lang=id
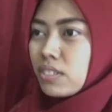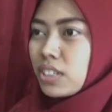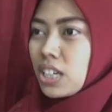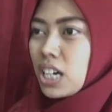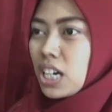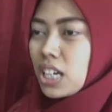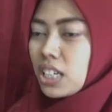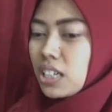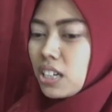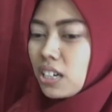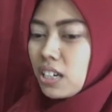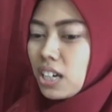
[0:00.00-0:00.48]
Nggak
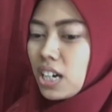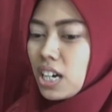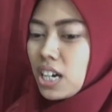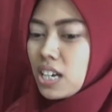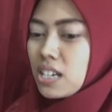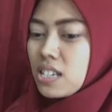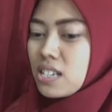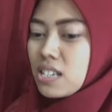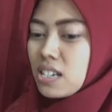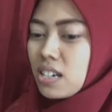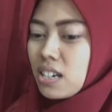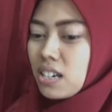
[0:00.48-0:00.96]
nyangka
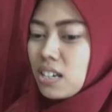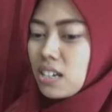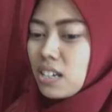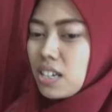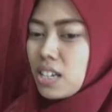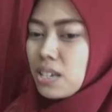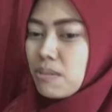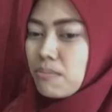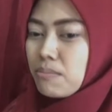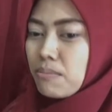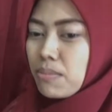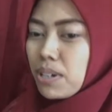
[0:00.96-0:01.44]
aja
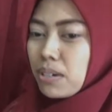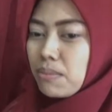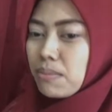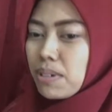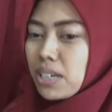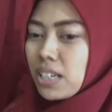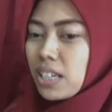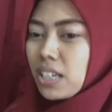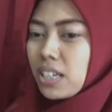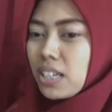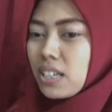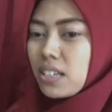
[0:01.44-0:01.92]
imbal
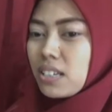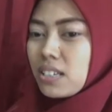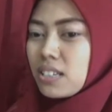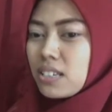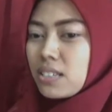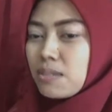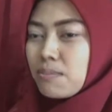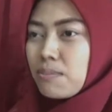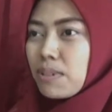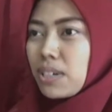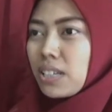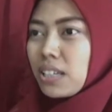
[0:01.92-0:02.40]
baliknya
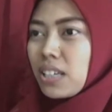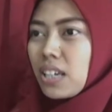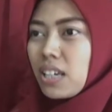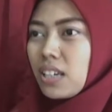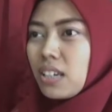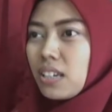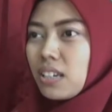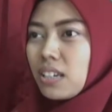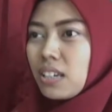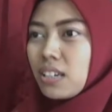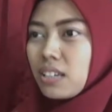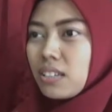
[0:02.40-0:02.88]
seperti
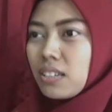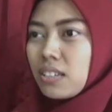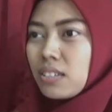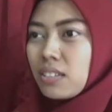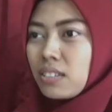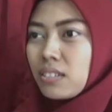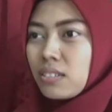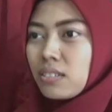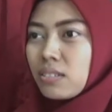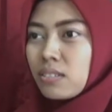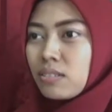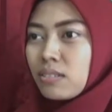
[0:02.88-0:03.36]
ini
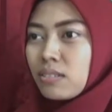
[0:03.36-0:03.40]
